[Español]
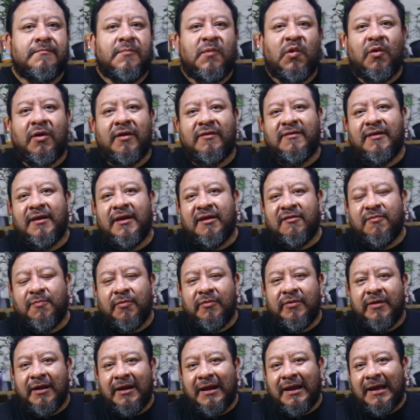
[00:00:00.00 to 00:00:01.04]
Lo que sigue es
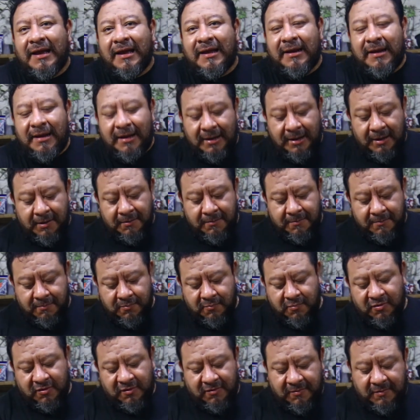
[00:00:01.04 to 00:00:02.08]
ponerle canela
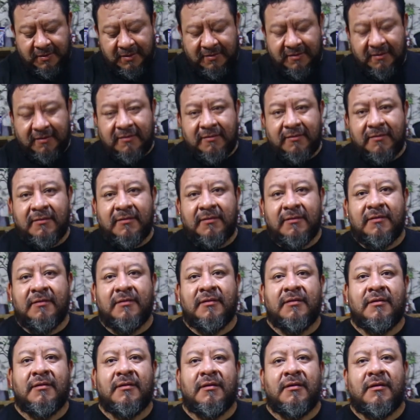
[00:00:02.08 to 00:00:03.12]
muchas veces.
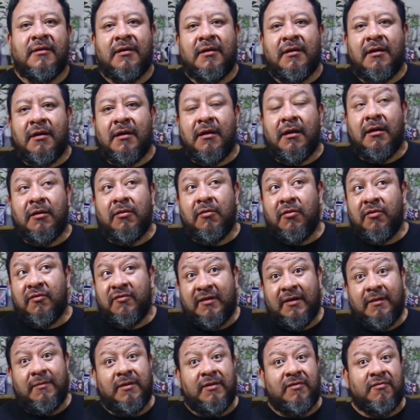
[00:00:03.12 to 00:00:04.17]
Algunos
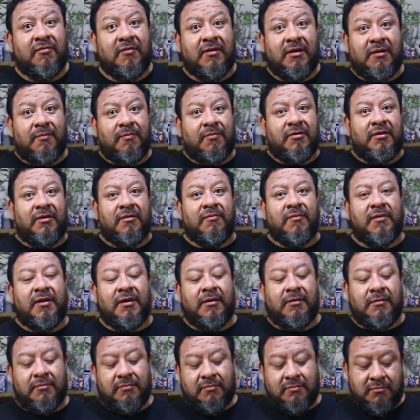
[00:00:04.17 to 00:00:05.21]
he visto que le ponen
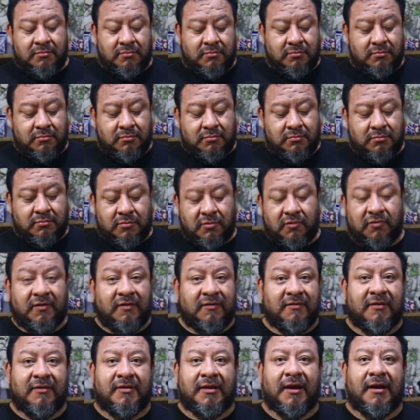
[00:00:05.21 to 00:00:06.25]
miel. No
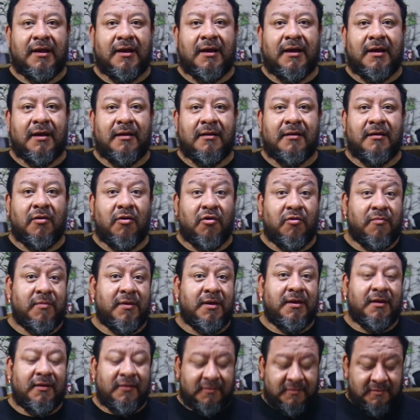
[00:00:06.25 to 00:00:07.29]
sé si traiga
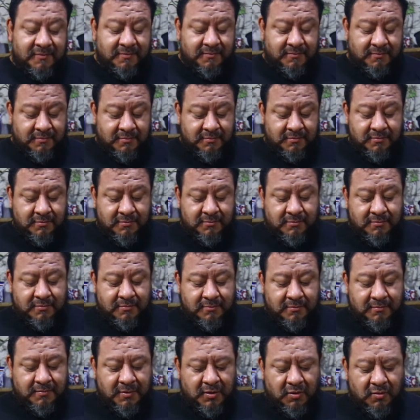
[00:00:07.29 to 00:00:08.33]
hormigas.
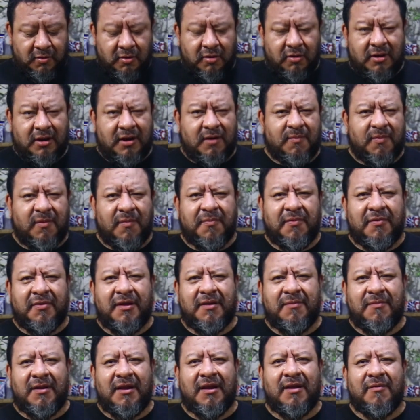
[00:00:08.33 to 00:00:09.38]
Pero creo que le puedo
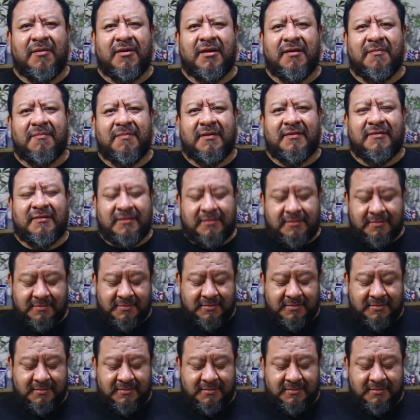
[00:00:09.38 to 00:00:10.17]
poner miel a ver qué pasa.